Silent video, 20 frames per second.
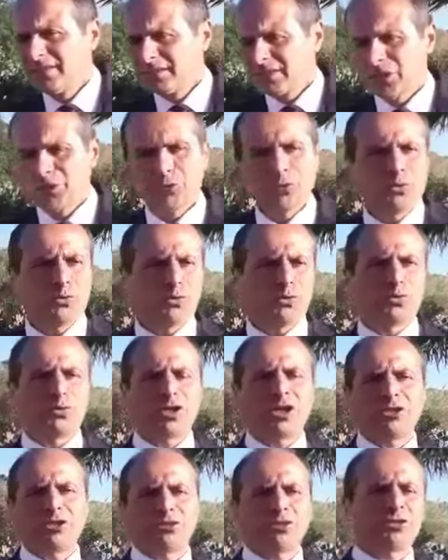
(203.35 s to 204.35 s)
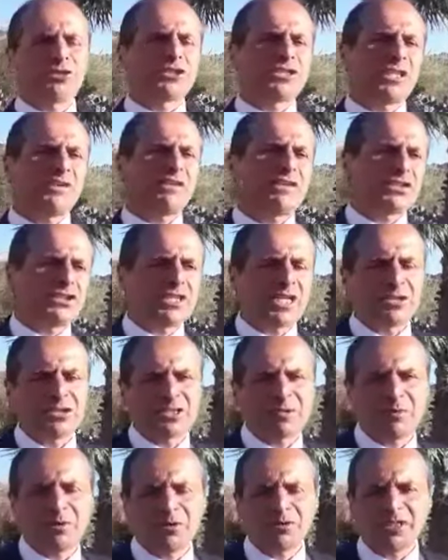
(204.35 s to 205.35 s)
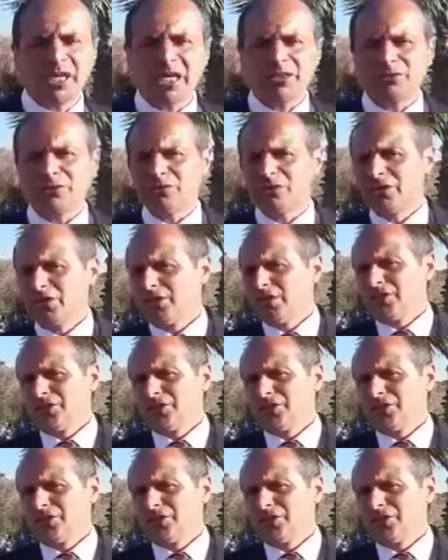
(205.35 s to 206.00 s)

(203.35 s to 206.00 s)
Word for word: Se tu, che so, ti sei vaccinato, sei prenotato,